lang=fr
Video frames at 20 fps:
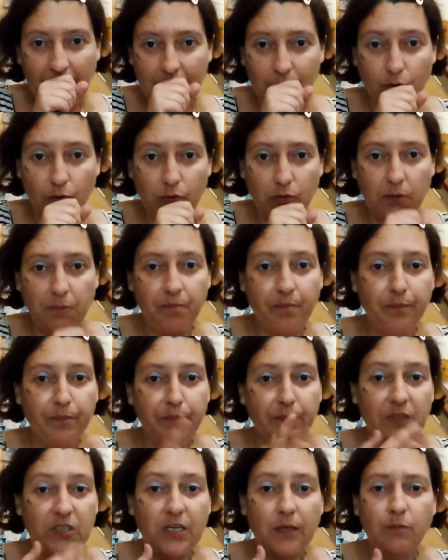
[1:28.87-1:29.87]
Pardon,
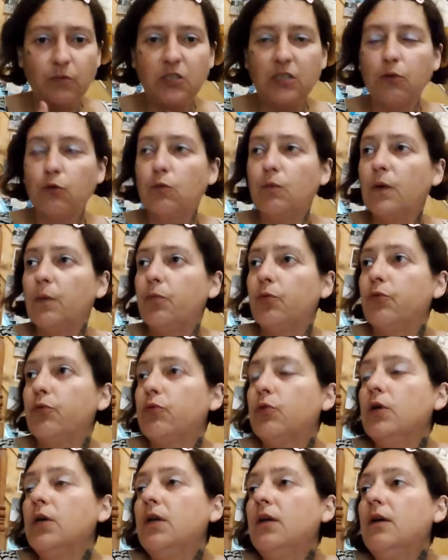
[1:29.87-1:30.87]
j'ai un petit rhume en
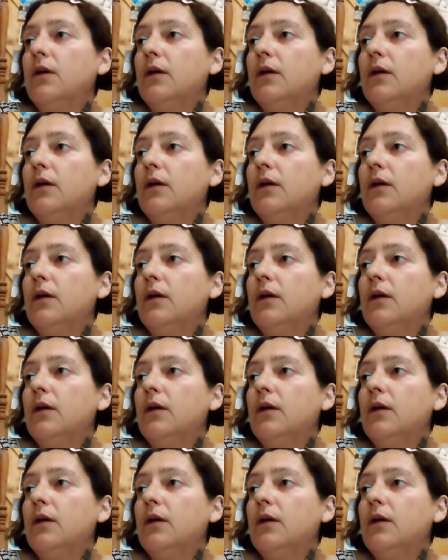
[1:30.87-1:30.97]
plus.